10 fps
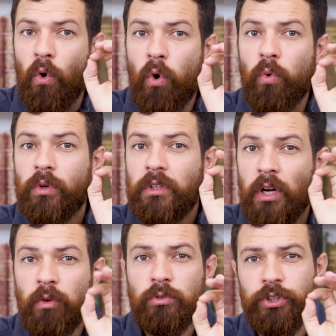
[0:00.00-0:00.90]
ou
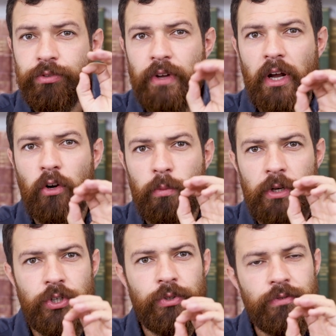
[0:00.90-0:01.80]
não tiver
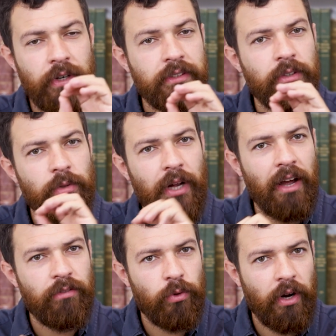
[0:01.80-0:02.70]
cometido infração
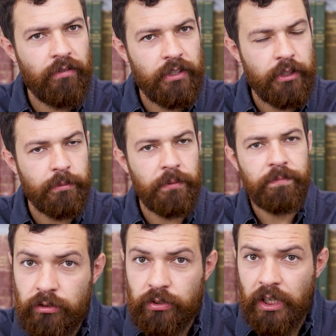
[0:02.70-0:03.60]
grave ou gravíssima.
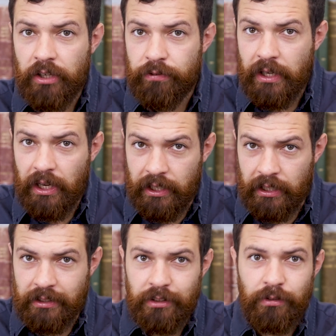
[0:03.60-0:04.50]
Isso significa
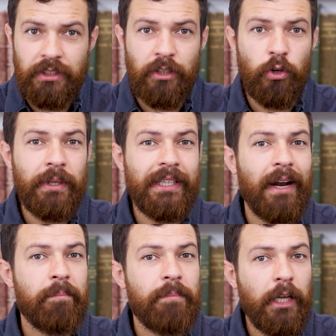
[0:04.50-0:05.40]
que, se você
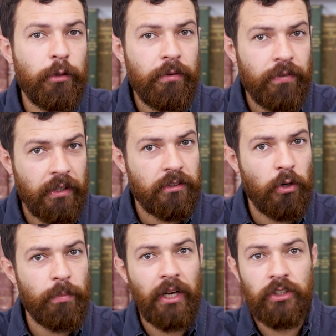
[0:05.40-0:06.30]
cometer a mesma
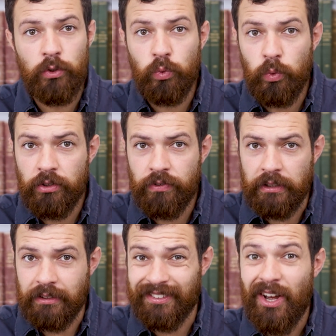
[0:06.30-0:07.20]
infração média duas
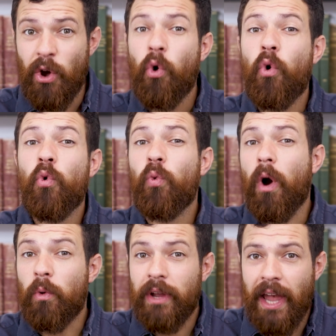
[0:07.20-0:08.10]
vezes ou
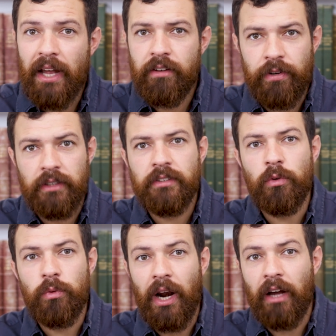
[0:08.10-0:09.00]
qualquer
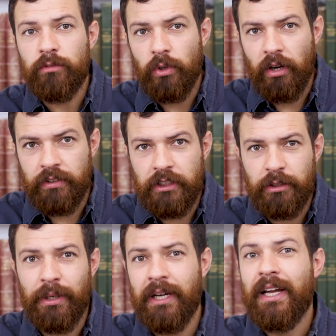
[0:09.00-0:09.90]
infração grave ou
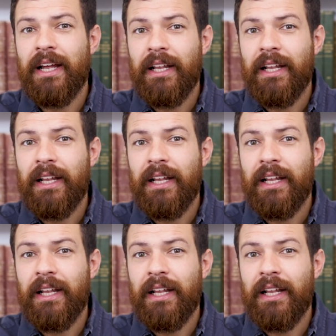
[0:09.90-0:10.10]
gravíssima,